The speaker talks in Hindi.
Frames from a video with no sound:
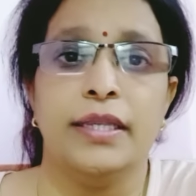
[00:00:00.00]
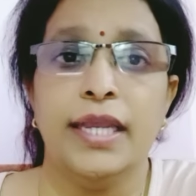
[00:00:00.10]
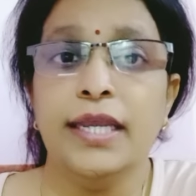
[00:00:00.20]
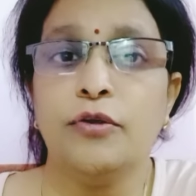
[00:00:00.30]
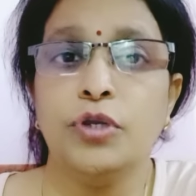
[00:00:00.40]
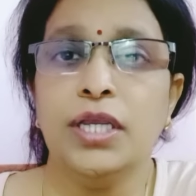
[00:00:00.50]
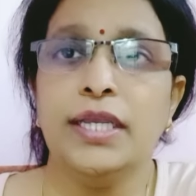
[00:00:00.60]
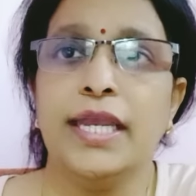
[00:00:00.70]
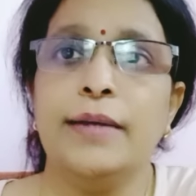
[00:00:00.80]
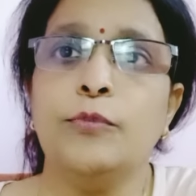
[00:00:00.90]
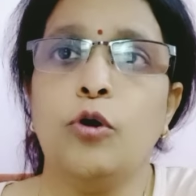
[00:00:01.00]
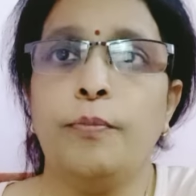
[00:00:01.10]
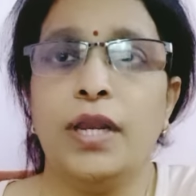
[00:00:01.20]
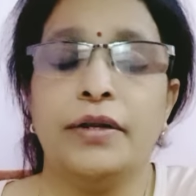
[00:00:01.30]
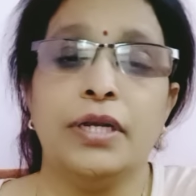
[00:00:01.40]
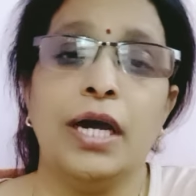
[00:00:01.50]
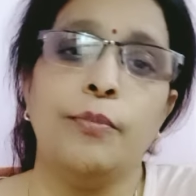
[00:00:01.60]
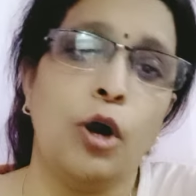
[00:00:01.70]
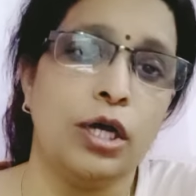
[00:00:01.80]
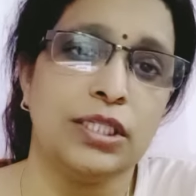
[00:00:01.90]
ये क्योंकि गेम को पलटना
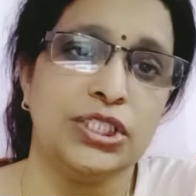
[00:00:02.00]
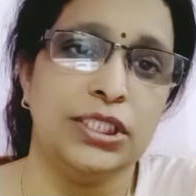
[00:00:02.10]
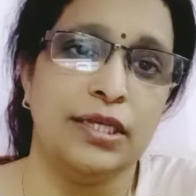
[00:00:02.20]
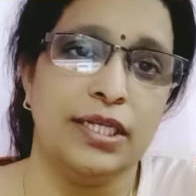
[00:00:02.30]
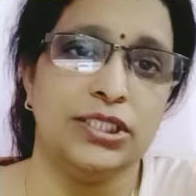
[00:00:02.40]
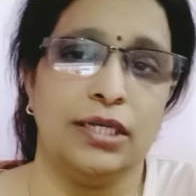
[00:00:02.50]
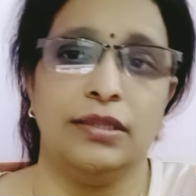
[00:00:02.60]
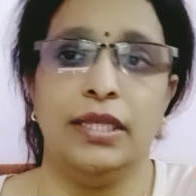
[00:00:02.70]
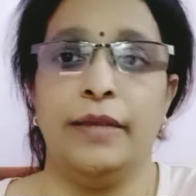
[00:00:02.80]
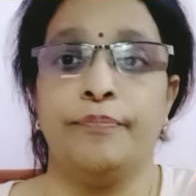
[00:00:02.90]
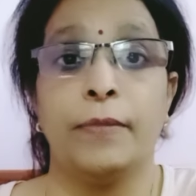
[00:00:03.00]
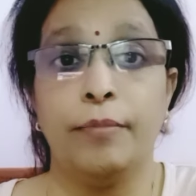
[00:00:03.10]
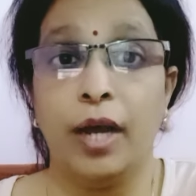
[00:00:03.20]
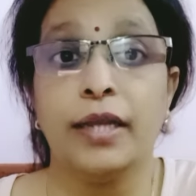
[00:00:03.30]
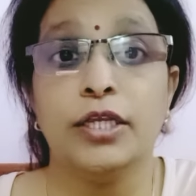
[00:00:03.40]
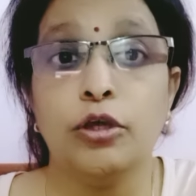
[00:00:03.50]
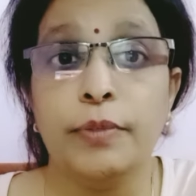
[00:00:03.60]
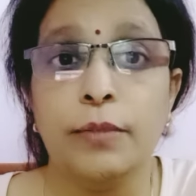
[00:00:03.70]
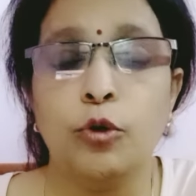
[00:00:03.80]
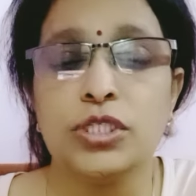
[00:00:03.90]
बहुत अच्छी तरह जानती है बाकी तो
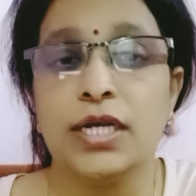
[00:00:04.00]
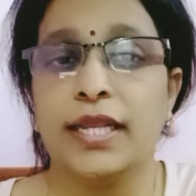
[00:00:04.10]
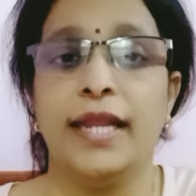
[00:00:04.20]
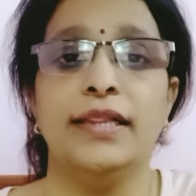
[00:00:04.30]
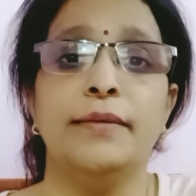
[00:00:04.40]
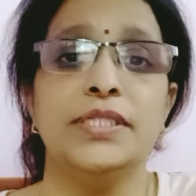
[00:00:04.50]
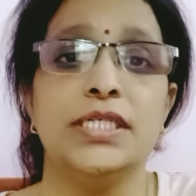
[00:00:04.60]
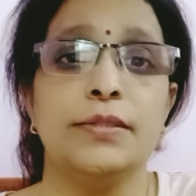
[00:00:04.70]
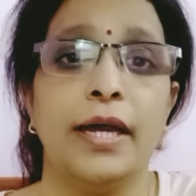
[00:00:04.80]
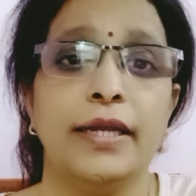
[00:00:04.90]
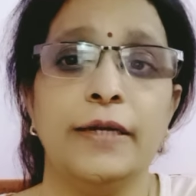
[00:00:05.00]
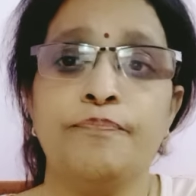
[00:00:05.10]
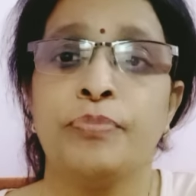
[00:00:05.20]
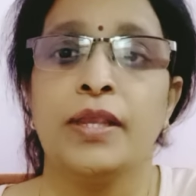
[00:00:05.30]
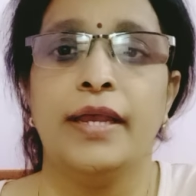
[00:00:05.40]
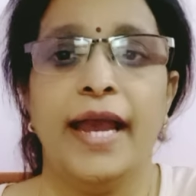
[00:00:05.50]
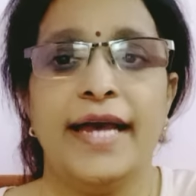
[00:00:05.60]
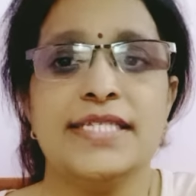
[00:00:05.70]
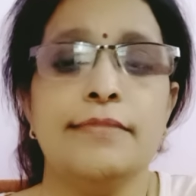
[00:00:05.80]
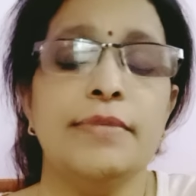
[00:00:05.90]
बिग बॉस का खेल तो जरूर आएगा
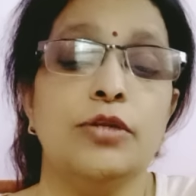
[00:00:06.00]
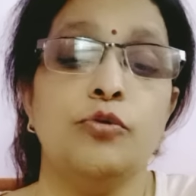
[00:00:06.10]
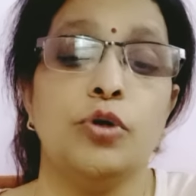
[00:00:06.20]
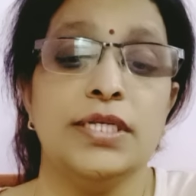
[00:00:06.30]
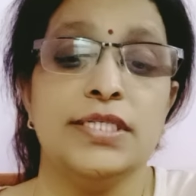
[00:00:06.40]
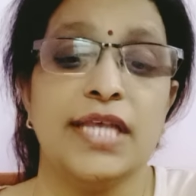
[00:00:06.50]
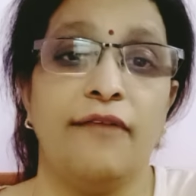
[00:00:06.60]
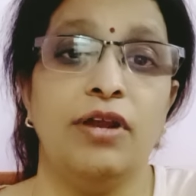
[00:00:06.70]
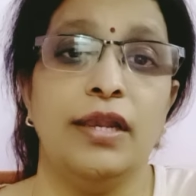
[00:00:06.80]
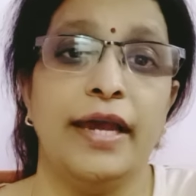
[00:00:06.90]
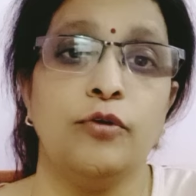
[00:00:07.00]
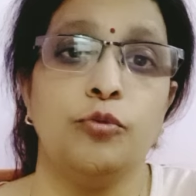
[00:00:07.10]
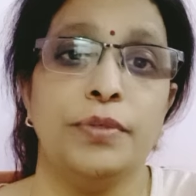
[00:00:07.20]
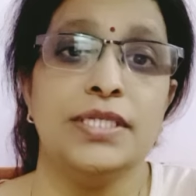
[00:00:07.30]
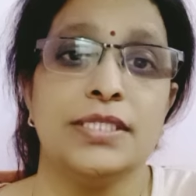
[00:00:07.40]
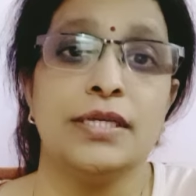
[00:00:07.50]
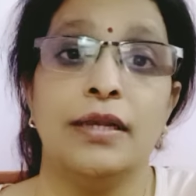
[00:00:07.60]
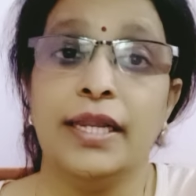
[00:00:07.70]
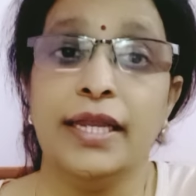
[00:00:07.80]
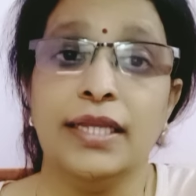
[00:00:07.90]
ऐसे में इन्होंने सेवन लाख रुपीज़
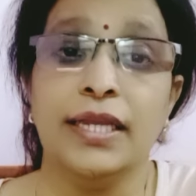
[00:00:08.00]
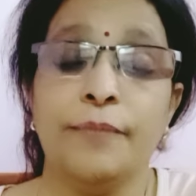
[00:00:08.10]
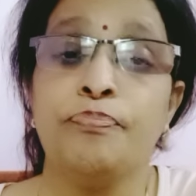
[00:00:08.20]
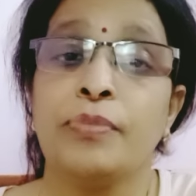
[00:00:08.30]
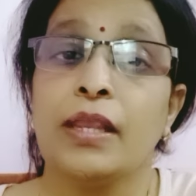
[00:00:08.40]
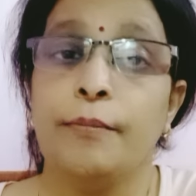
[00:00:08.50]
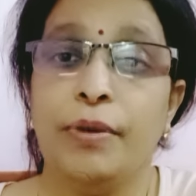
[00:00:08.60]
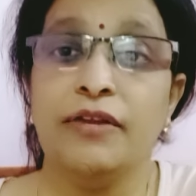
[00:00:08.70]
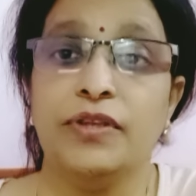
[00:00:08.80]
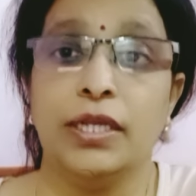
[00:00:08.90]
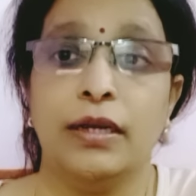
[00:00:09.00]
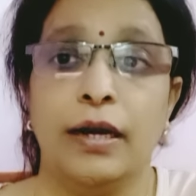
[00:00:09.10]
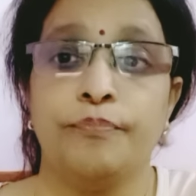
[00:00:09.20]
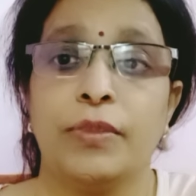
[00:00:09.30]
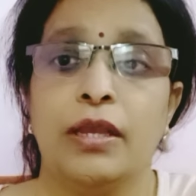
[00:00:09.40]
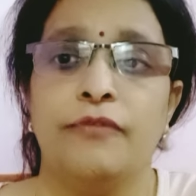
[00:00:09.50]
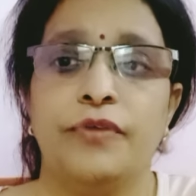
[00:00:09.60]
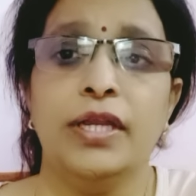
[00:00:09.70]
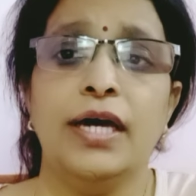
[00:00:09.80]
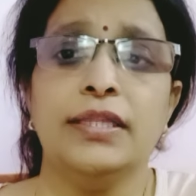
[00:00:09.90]
ले रही हैं पर वीक का
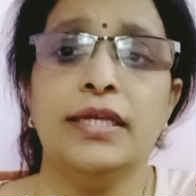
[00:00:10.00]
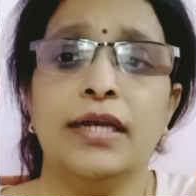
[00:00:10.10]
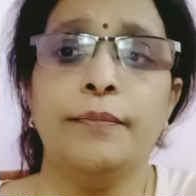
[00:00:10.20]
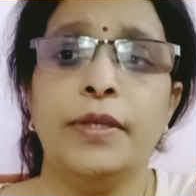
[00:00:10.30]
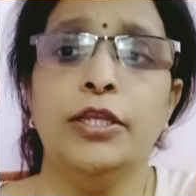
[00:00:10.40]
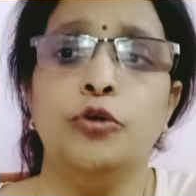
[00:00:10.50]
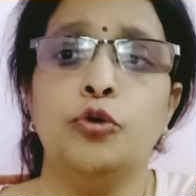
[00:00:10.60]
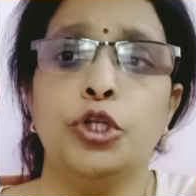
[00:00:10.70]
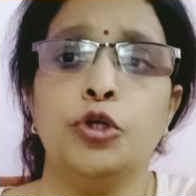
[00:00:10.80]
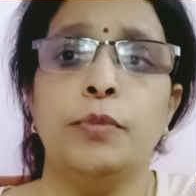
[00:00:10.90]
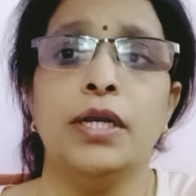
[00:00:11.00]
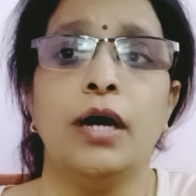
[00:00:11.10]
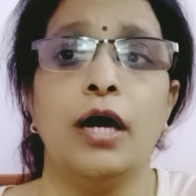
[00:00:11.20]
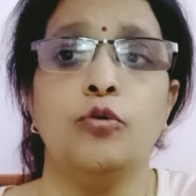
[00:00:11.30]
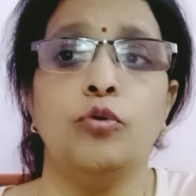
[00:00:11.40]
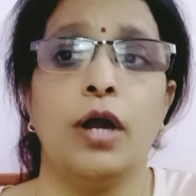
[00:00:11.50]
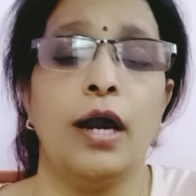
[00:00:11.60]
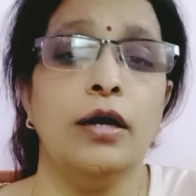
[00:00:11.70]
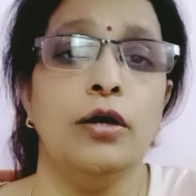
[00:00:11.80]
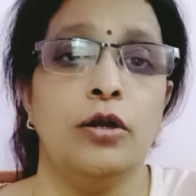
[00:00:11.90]
फिर आते हैं आपके यूट्यूबर अनुराग